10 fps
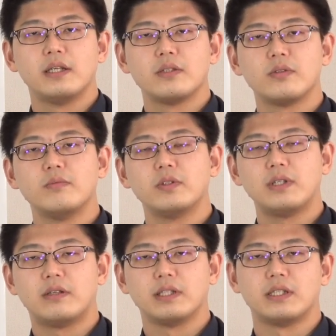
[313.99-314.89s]
そういうもの
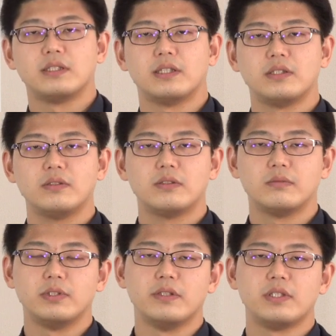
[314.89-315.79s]
が私たちの
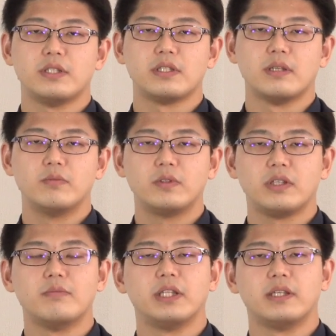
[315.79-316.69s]
ブリーフシステムを
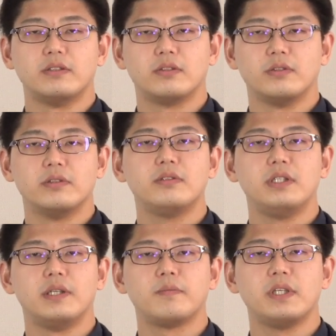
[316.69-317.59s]
決めているというふう
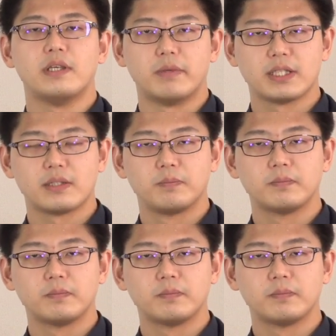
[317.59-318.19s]
に言えます。